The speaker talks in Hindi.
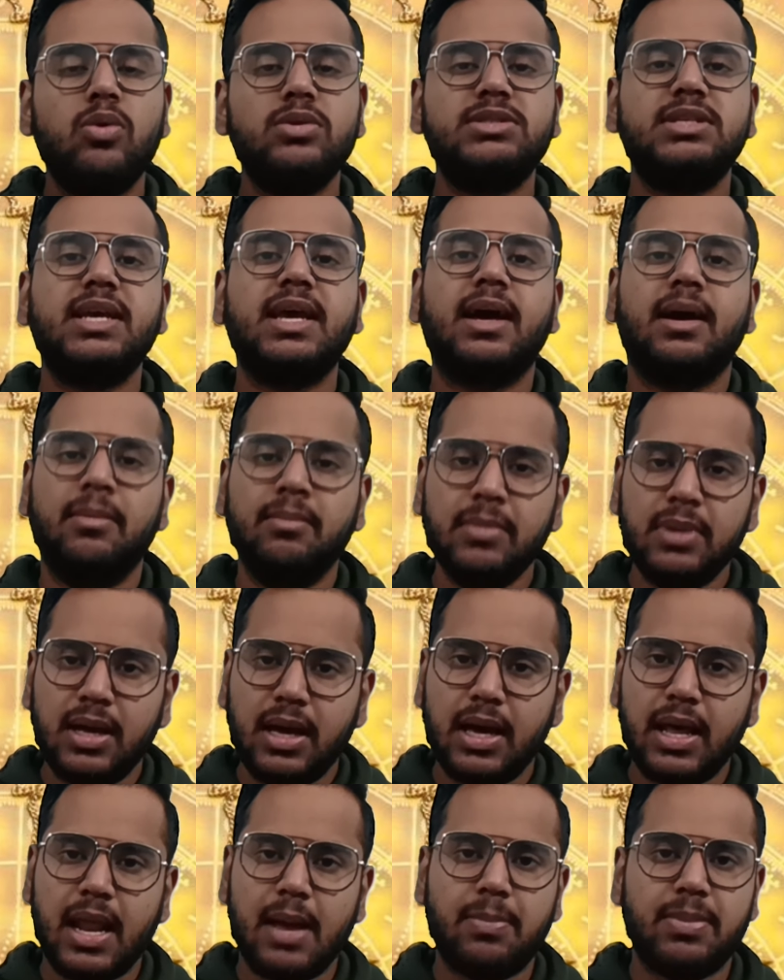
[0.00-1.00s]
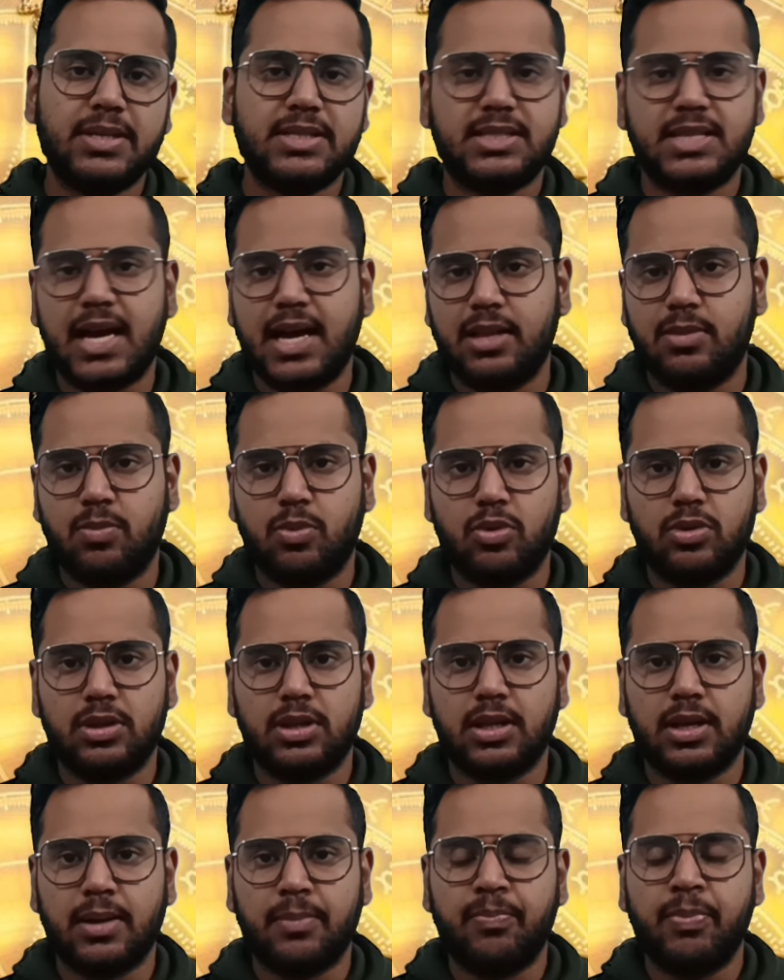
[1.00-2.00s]
उसे हम ग्रह पंचायत
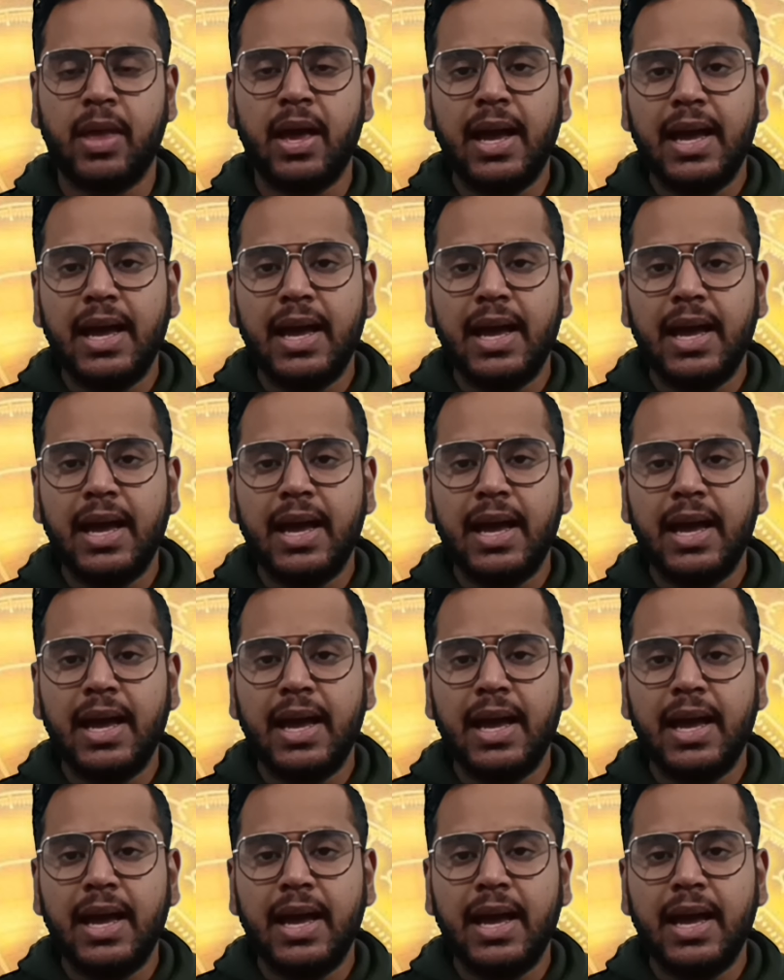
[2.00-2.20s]
बोलते हैं